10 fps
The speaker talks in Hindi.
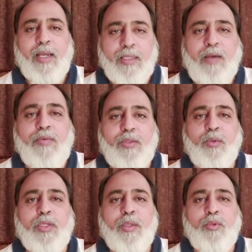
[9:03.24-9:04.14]

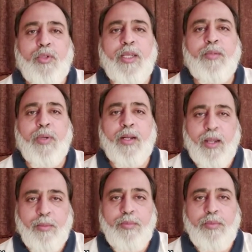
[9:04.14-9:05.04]
अदावतों की मुंडेर पर
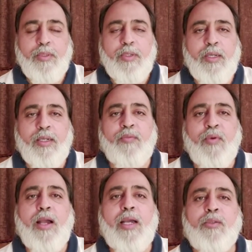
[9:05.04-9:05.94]
अब
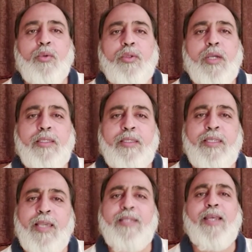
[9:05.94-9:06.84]
रफाकतों का
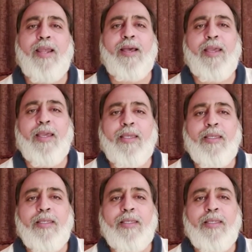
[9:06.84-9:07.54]
दिया जला है